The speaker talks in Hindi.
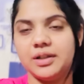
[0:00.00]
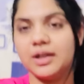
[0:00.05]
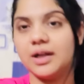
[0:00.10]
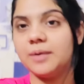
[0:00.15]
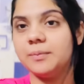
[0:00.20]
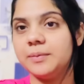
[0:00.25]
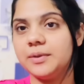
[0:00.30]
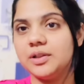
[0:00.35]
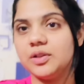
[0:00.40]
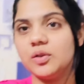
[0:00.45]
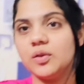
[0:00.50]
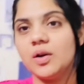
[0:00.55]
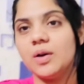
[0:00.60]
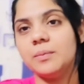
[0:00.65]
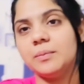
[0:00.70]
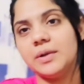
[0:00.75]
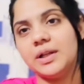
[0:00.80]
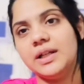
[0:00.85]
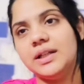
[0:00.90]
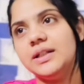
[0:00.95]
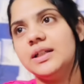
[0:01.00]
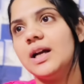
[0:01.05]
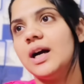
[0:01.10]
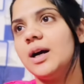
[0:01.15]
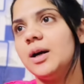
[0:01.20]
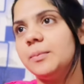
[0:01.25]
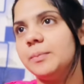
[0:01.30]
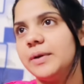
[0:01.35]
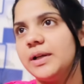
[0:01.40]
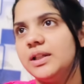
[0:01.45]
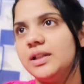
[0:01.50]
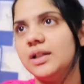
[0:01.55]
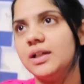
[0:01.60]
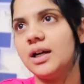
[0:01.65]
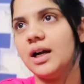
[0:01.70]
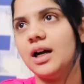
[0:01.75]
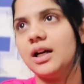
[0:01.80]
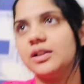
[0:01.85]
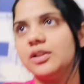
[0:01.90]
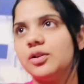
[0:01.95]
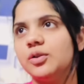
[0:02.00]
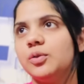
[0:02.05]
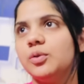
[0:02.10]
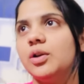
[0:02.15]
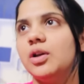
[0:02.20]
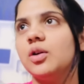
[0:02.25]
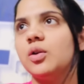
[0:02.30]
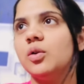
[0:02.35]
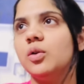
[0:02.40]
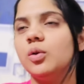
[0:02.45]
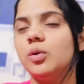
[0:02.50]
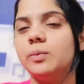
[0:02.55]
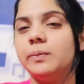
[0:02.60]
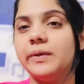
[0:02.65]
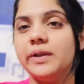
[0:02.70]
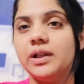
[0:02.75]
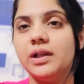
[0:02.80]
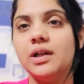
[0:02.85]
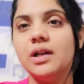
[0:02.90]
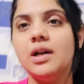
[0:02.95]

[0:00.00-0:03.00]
और अभी तो नोना को भी